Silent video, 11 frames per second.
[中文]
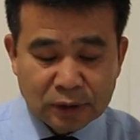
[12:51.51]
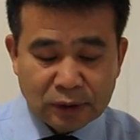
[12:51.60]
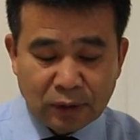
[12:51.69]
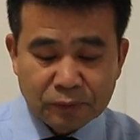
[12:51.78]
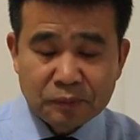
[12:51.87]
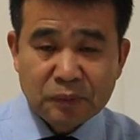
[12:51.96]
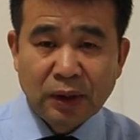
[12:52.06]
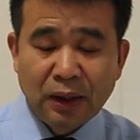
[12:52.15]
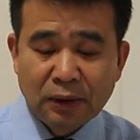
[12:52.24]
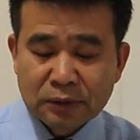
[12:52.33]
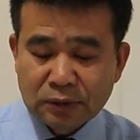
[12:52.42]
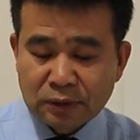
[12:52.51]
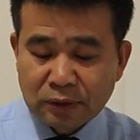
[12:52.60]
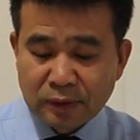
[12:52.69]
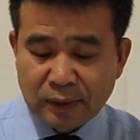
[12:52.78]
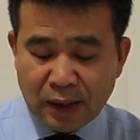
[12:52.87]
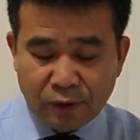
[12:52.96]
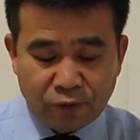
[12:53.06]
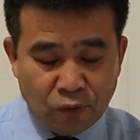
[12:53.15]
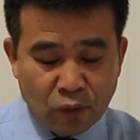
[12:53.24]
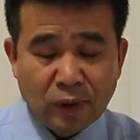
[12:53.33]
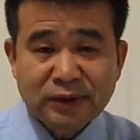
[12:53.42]
他说，他说，说什说
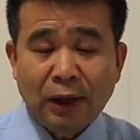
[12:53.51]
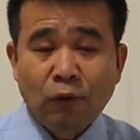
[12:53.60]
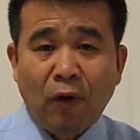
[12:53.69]
复活在